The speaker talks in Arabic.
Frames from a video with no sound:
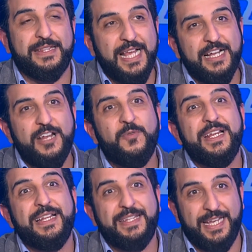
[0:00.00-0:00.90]
للذكر
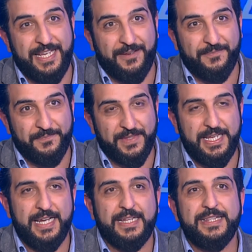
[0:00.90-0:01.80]
والانتايه
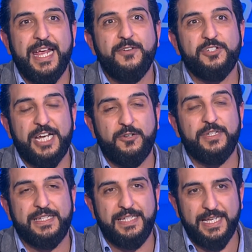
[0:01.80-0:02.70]
يعني اثنين
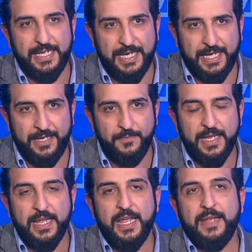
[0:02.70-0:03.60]
شكلهم كثير ناعم
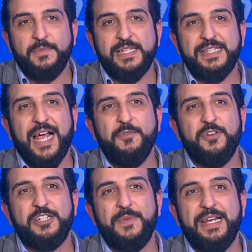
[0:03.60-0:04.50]

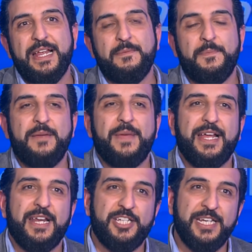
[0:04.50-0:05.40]
نستعمله اجمالا
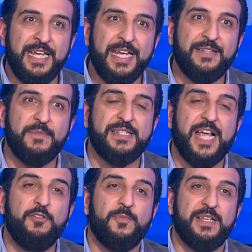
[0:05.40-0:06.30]
بالمهرجانات
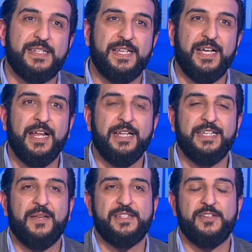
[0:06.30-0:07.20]
نستعمله
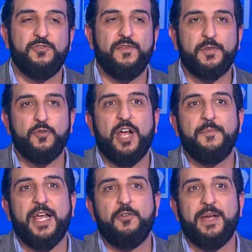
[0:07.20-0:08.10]
بالاستعراض يعني بس نشوف بيكونوا
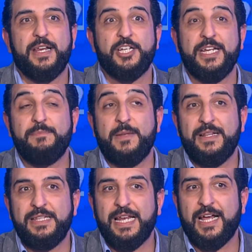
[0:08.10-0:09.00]
عم يعملوا مهرجانات
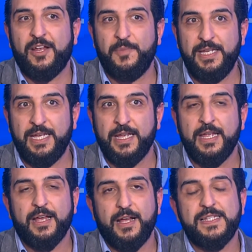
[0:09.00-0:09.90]
بالبلدان العربيه
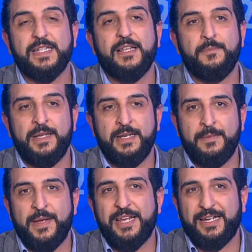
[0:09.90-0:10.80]
خاصه
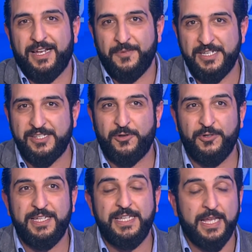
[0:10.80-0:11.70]
بالمملكه العربيه
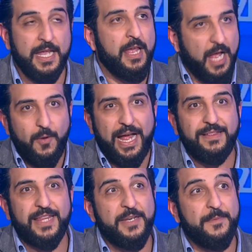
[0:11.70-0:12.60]
السعوديه او
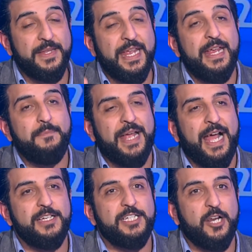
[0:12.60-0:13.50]
حتى بلبنان
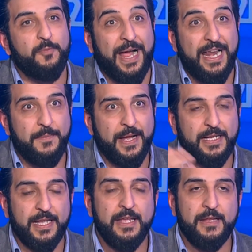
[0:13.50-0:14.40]
بعنجر
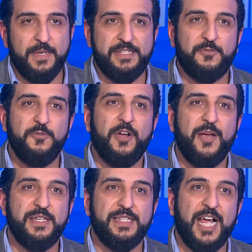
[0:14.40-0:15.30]
وبعلبك بس يكونوا
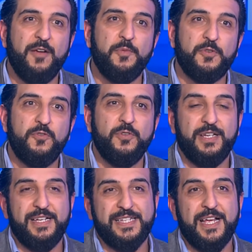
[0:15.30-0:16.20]
عم يستعملوا بيكون
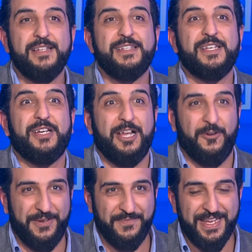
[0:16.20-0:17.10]
الحصان
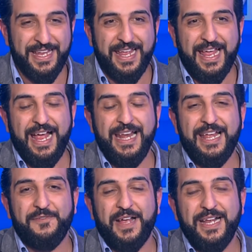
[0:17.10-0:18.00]
الصقلاوي
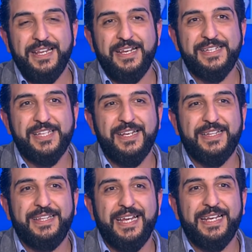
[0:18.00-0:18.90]
هلا في عندنا الحصان
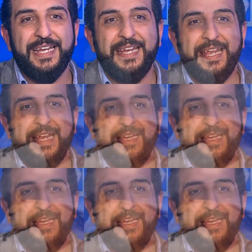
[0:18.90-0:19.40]
الثاني